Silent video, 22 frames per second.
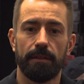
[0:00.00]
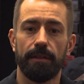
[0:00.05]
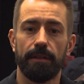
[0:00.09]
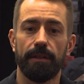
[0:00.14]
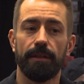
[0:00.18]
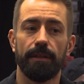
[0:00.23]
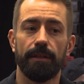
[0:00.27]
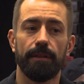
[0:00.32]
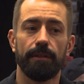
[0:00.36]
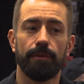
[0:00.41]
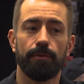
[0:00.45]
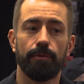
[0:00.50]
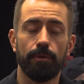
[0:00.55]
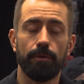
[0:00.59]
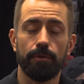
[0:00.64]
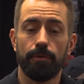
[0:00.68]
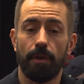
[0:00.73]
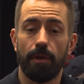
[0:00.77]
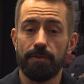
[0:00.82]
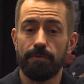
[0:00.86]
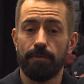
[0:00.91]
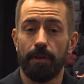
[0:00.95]
E
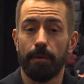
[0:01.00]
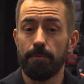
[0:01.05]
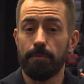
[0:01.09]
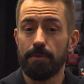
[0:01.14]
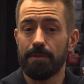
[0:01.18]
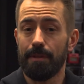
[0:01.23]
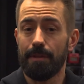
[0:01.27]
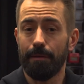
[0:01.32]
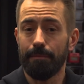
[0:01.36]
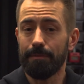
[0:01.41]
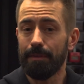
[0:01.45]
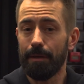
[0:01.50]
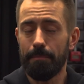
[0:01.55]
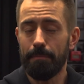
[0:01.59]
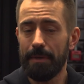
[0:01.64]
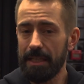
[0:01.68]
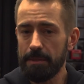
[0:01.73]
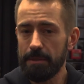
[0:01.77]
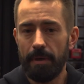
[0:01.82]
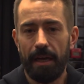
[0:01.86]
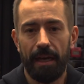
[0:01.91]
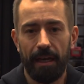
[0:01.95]
todos nós viemos da, da
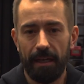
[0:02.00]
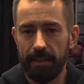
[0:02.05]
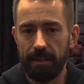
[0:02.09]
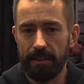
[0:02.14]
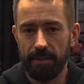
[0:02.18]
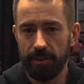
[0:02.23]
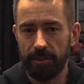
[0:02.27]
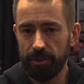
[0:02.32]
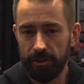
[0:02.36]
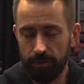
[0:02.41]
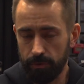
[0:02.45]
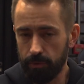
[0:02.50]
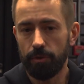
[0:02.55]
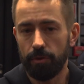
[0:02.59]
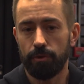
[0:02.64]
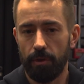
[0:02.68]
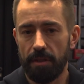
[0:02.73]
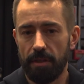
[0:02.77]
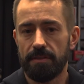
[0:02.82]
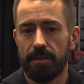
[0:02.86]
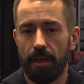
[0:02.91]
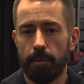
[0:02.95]
mesma raiz, a gente,
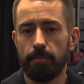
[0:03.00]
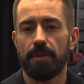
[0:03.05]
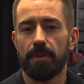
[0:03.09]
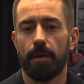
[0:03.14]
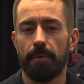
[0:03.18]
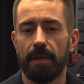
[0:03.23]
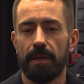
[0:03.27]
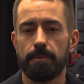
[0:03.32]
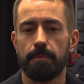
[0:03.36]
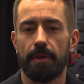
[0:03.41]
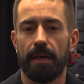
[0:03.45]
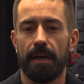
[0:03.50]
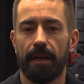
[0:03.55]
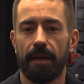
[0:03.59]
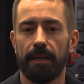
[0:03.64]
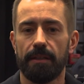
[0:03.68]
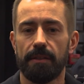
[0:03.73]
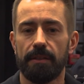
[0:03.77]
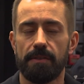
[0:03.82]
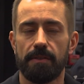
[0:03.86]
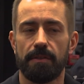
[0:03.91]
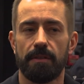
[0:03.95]
todos nós temos a mesma
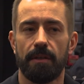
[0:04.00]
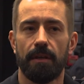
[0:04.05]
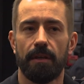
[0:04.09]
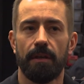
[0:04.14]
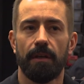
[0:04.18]
raiz.